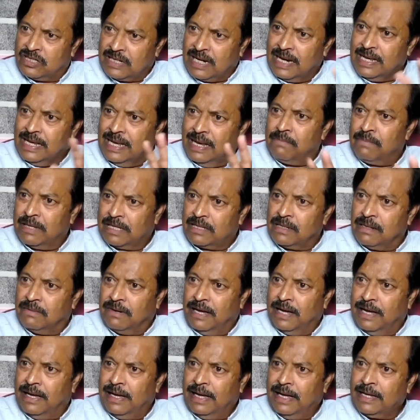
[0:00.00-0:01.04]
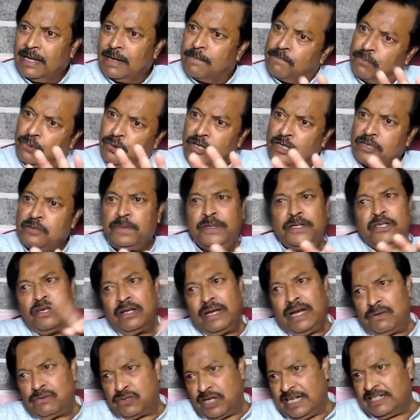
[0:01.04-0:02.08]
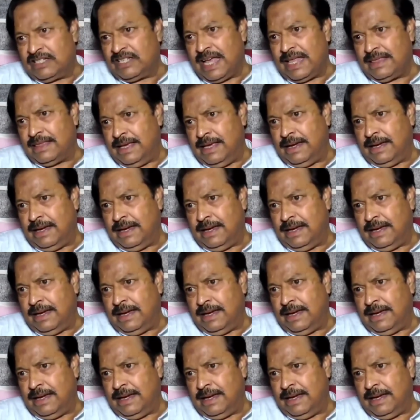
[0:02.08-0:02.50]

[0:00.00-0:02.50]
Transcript: इसका यह मतलब है कि पुलिस भी जो है ना उसका साथ